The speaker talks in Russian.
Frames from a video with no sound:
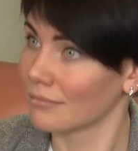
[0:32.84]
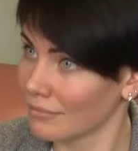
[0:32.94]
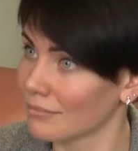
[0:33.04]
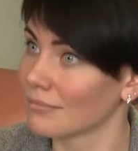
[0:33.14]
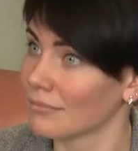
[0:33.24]
с
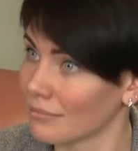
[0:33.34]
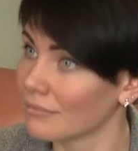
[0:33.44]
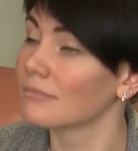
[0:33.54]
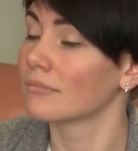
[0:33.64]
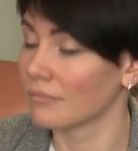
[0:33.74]
самим
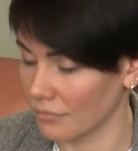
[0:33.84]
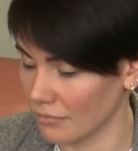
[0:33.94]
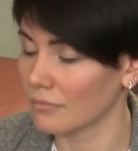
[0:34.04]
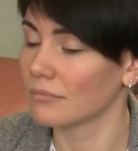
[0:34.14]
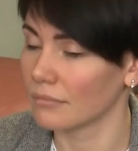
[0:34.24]
собой также,
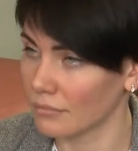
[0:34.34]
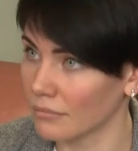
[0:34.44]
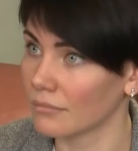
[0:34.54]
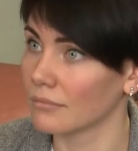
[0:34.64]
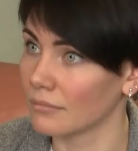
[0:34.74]
потому что
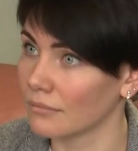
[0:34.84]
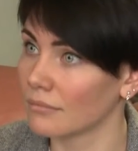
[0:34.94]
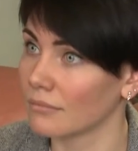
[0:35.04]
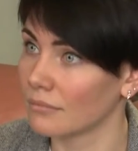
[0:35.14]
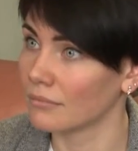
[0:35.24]
отношения